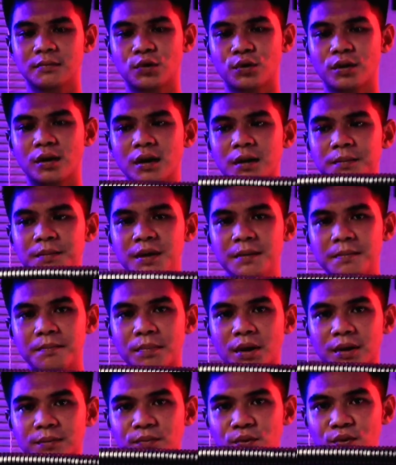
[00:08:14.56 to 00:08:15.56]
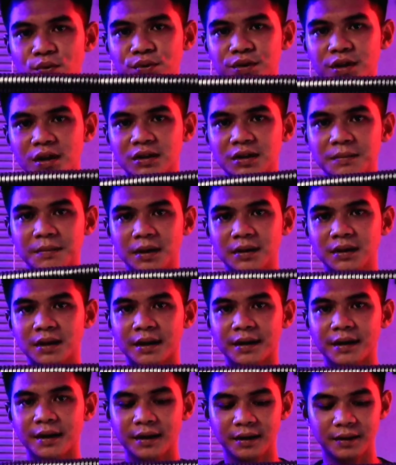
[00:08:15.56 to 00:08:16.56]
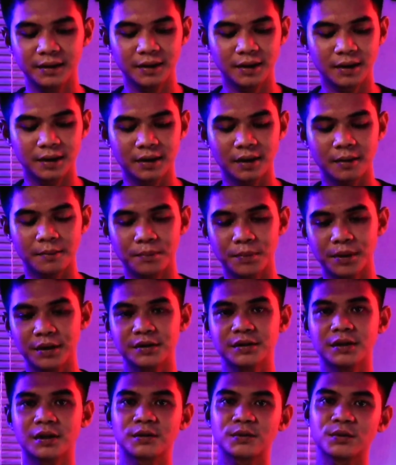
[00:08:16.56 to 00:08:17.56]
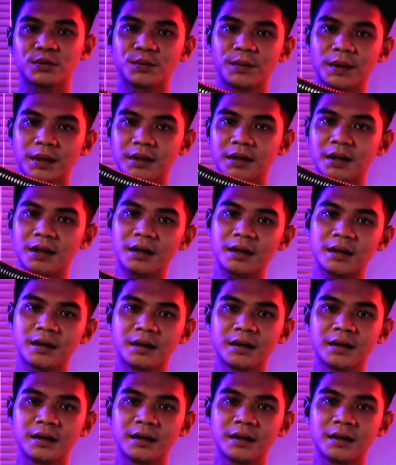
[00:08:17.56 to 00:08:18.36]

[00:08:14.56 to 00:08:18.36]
kurang lebih 40 cm ya. Ini nggak nyampe 1 meter.